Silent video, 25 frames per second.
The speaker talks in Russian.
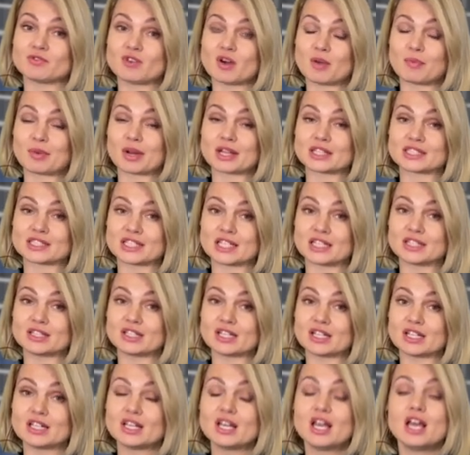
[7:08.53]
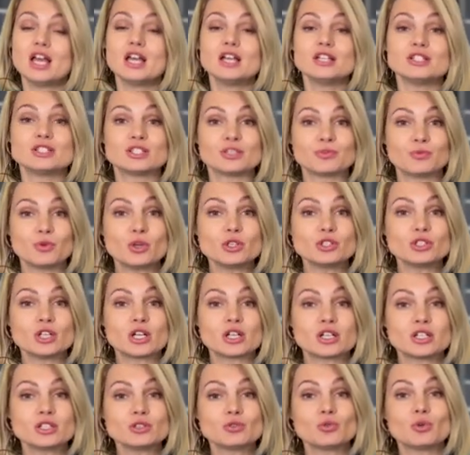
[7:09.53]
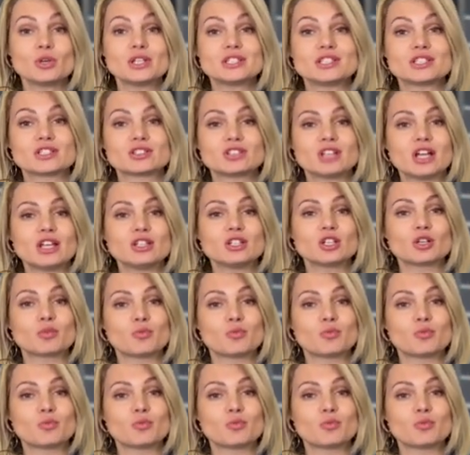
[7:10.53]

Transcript: 2%, сегодня рынку этих данных